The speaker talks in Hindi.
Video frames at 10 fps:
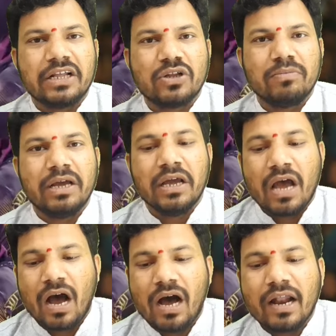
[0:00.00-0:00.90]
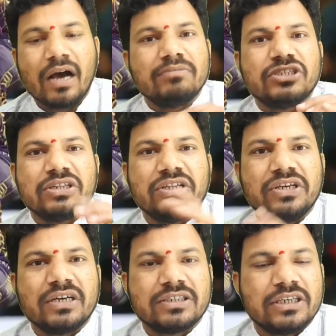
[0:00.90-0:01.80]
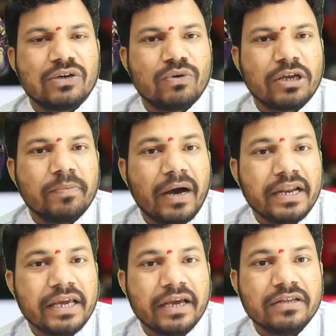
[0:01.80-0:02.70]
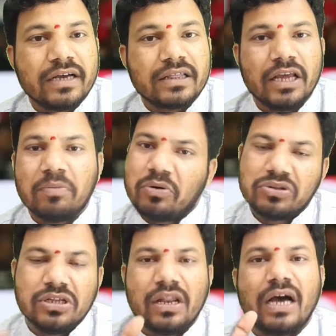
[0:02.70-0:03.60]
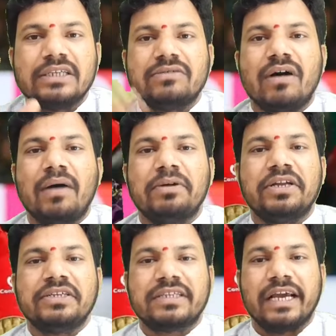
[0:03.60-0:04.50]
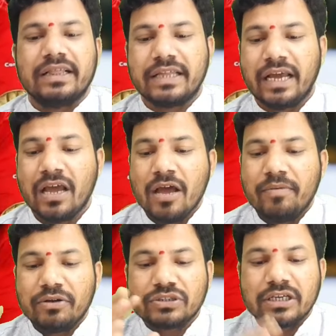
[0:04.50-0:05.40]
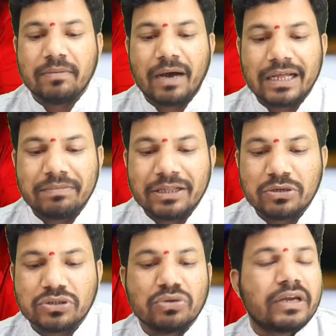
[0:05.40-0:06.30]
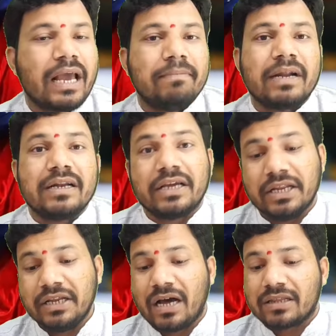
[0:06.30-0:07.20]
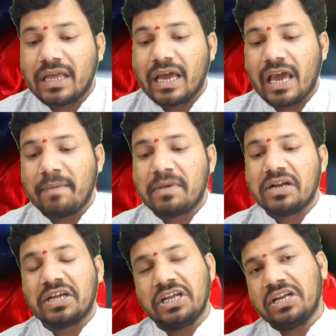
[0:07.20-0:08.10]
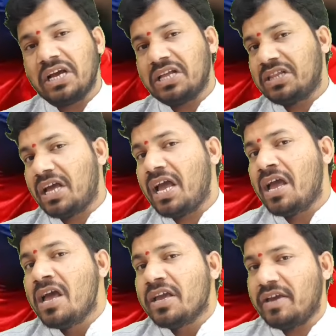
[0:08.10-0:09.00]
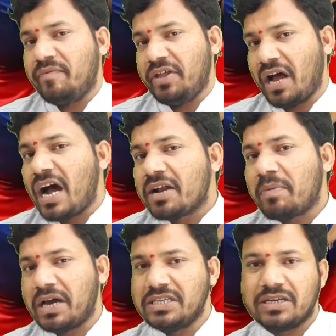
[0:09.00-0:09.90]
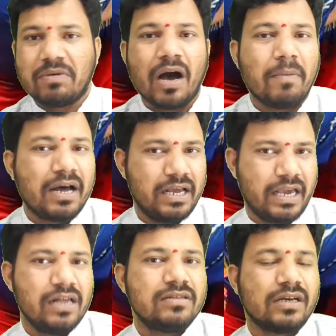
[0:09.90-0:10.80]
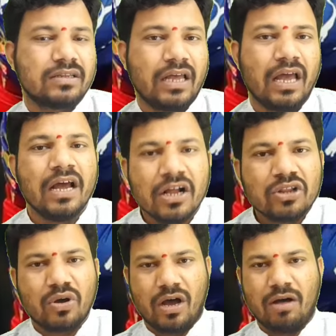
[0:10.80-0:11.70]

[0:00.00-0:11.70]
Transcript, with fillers: गेंदों में आराम से तियासी रनों की पारी खेल जाते हैं बहुत ही लाजवाब इनिंग्स खेलते हैं फिर उसके बाद में दोस्तों कैमरन ग्रीन आते हैं कैमरन ग्रीन कहते हैं कि विराट भाई जब हमारे खेल सकते हैं तो